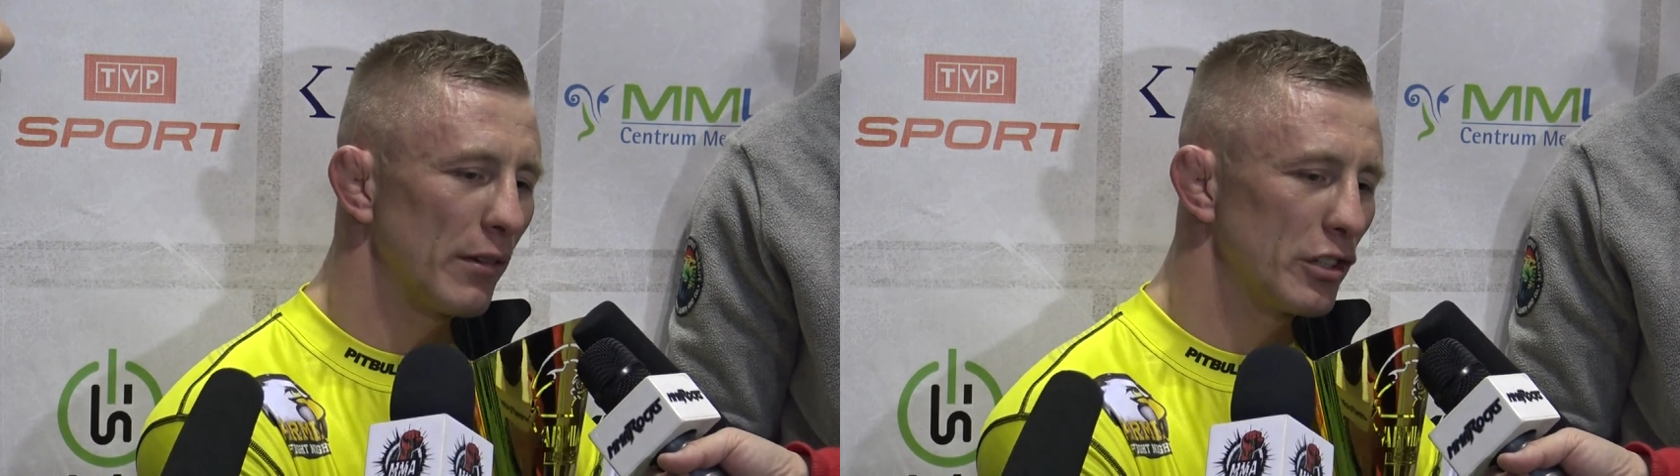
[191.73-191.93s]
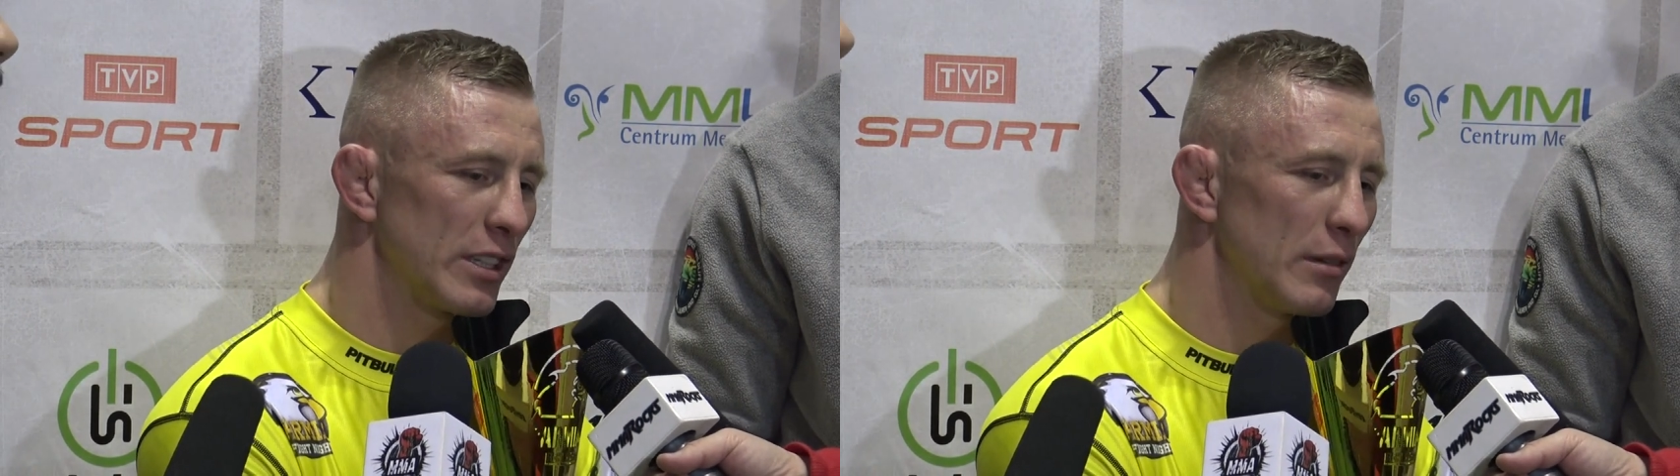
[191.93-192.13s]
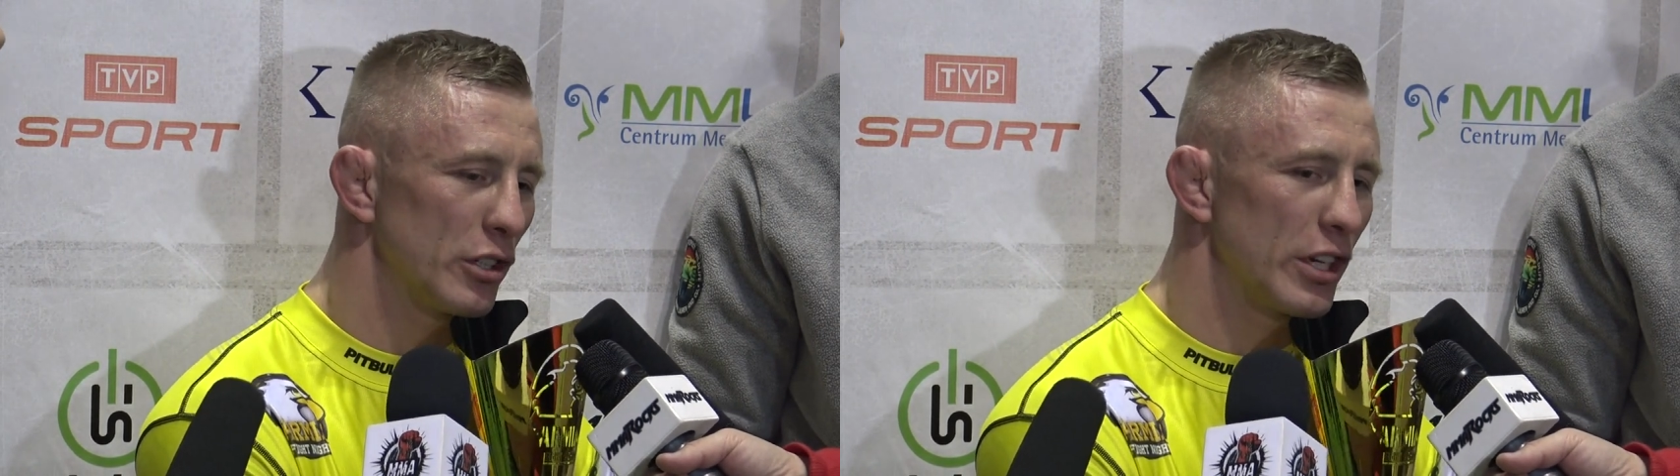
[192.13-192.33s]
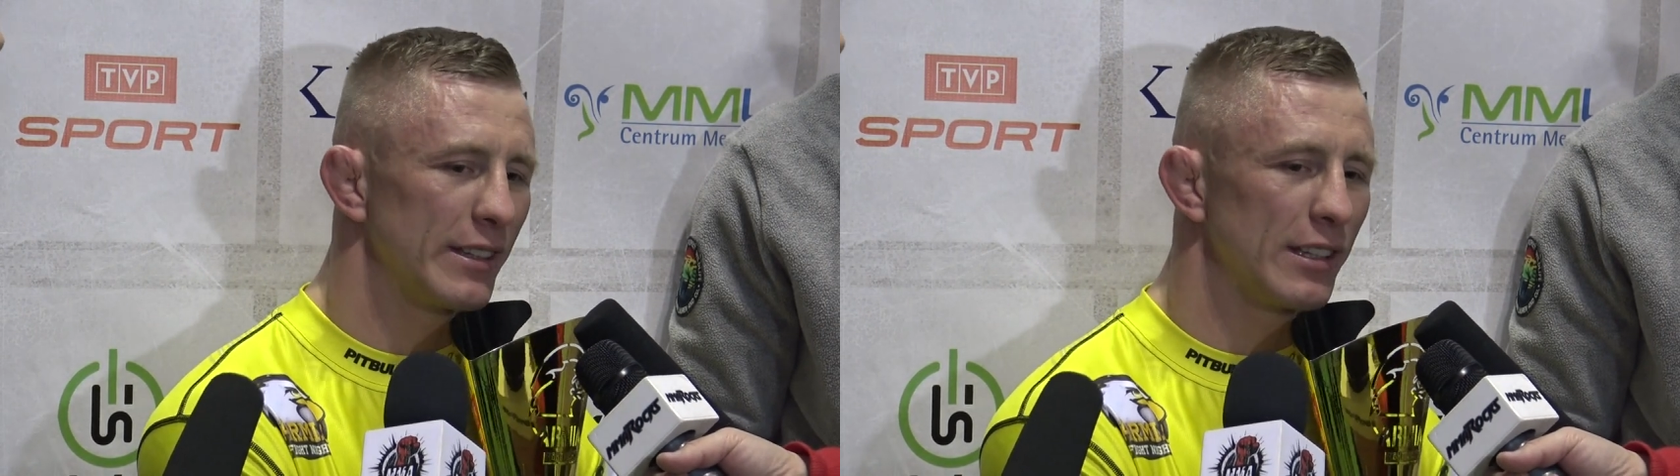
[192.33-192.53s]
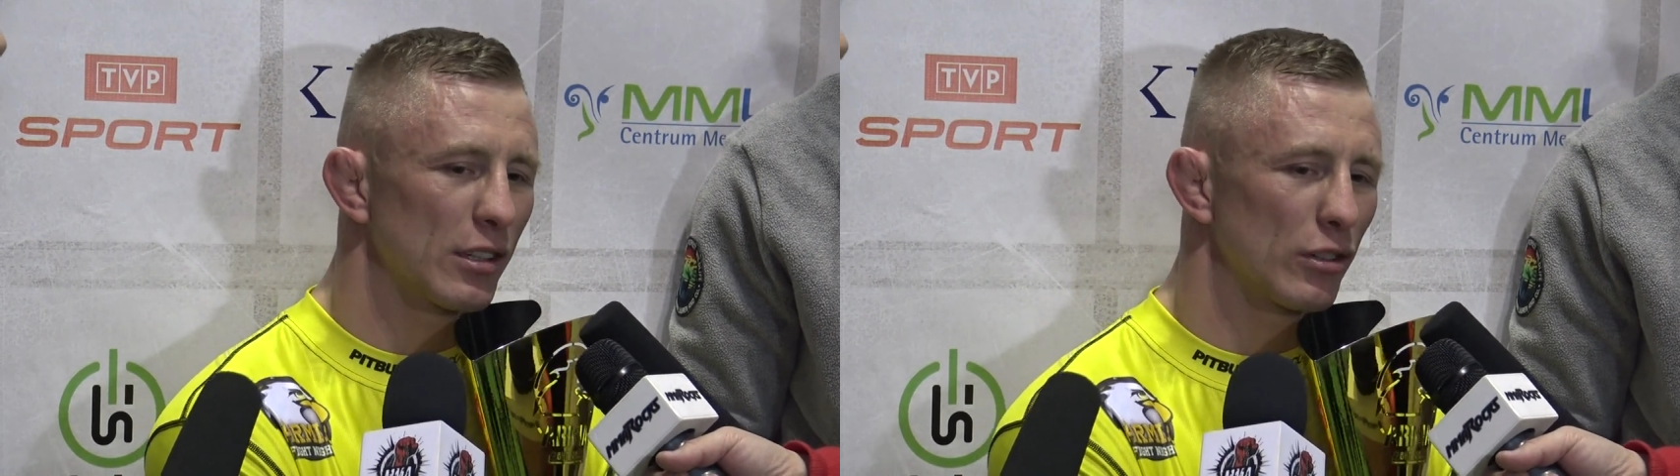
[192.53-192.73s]
prawie 7
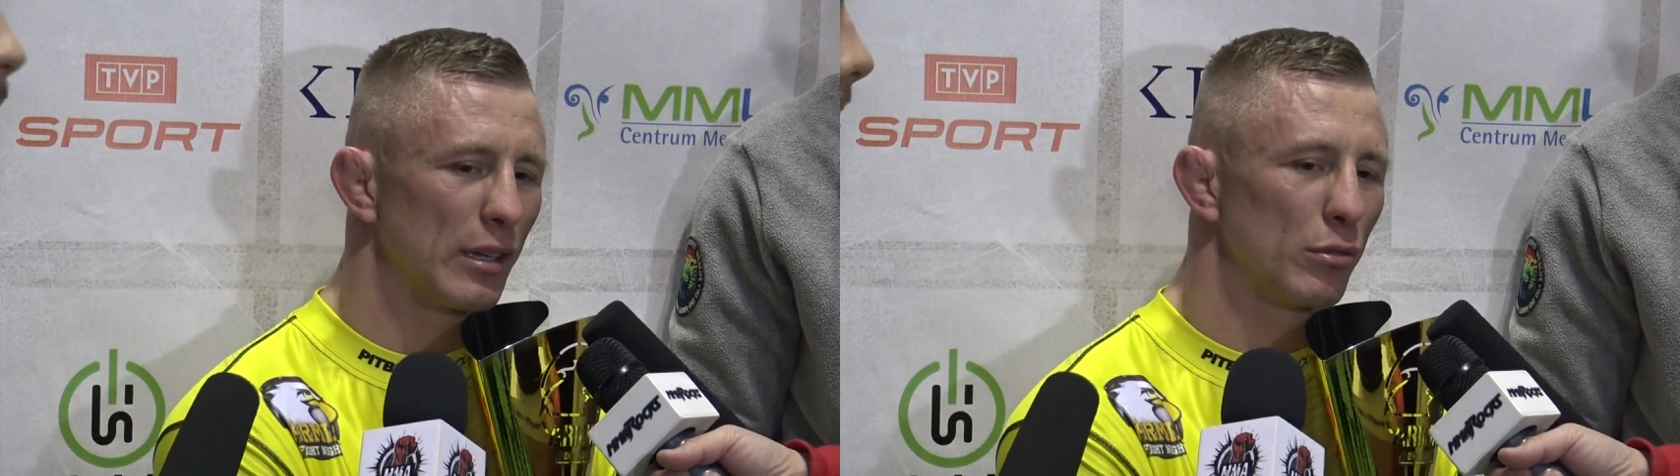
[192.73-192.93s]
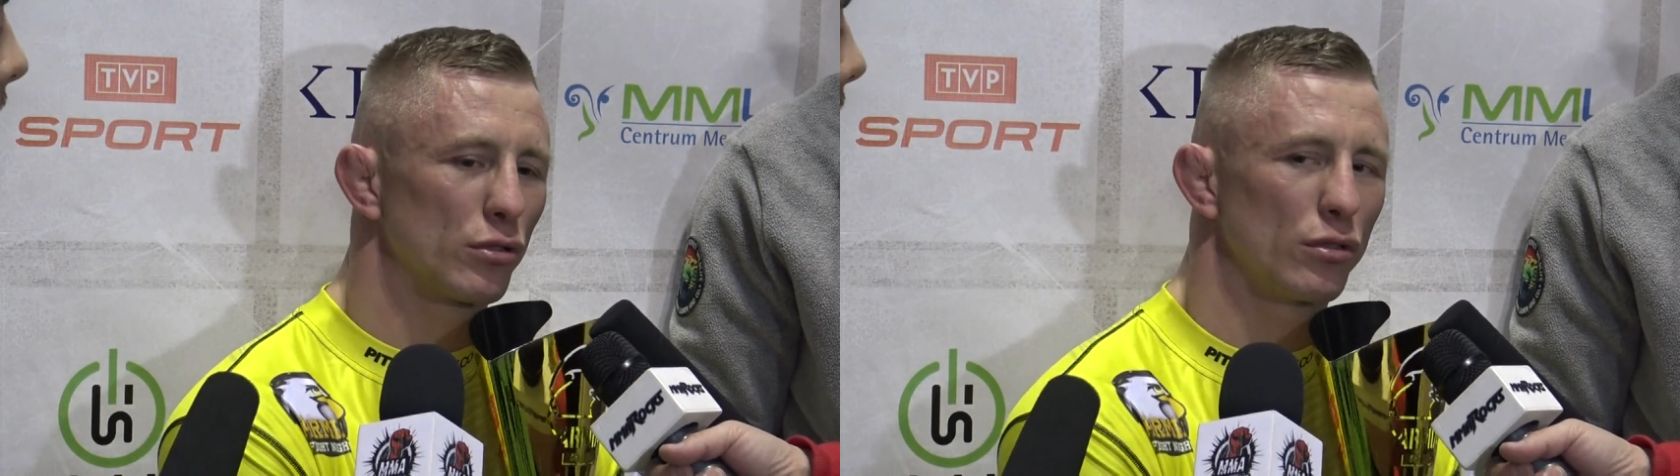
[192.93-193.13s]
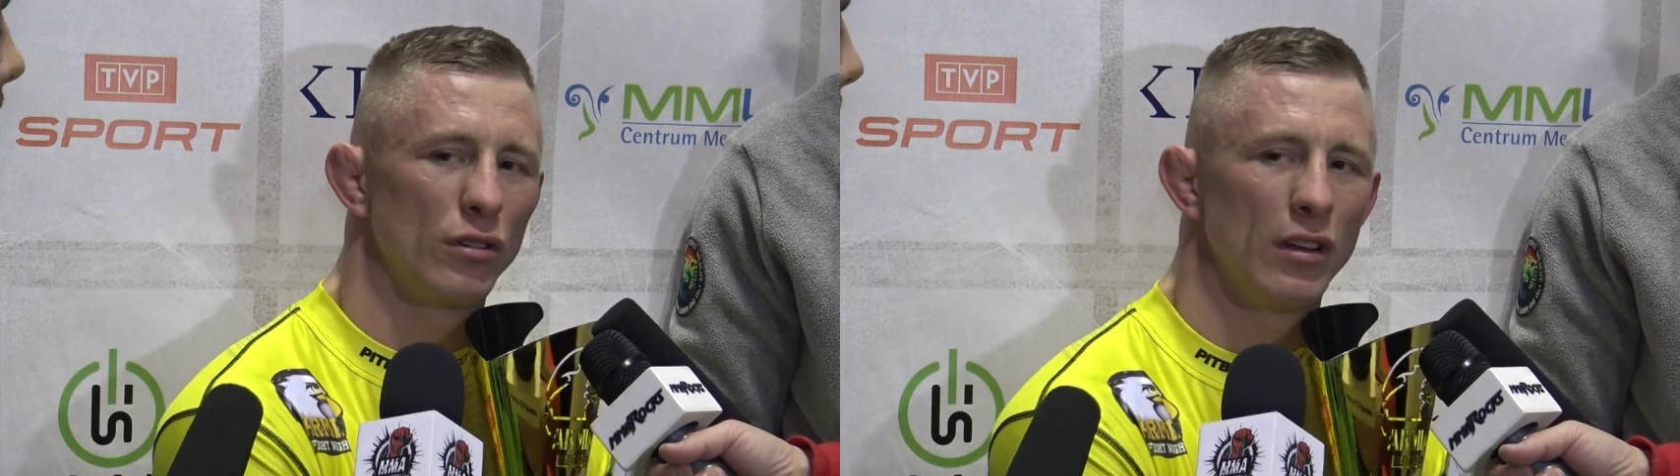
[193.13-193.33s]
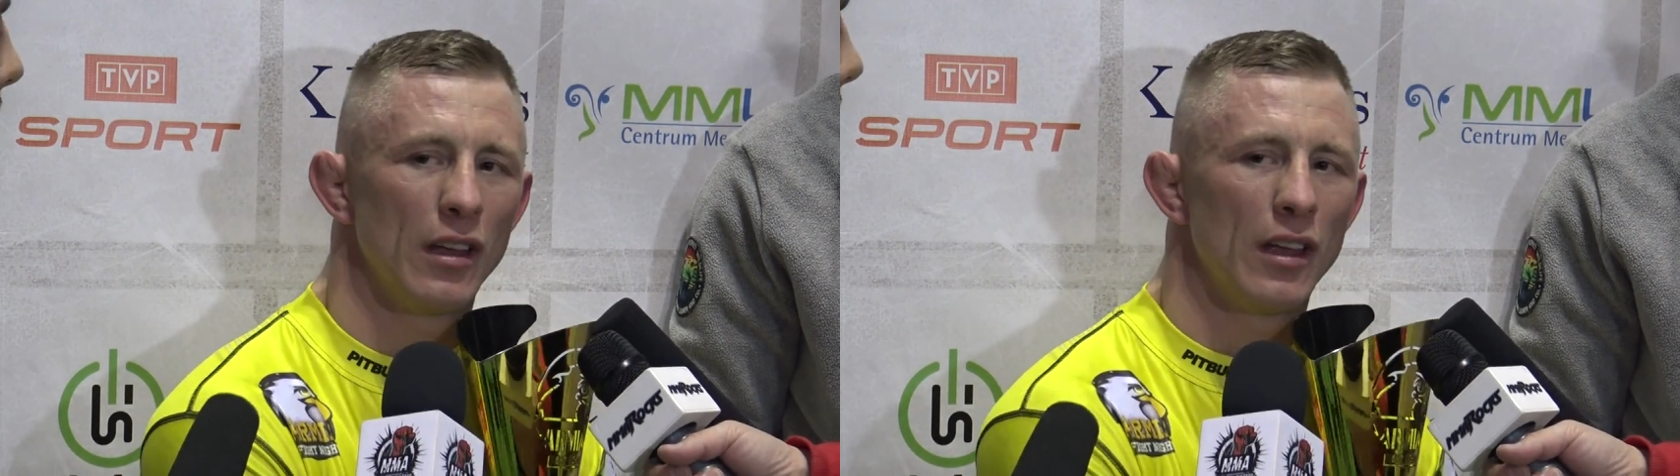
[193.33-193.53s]
miesięcy do tego debiutu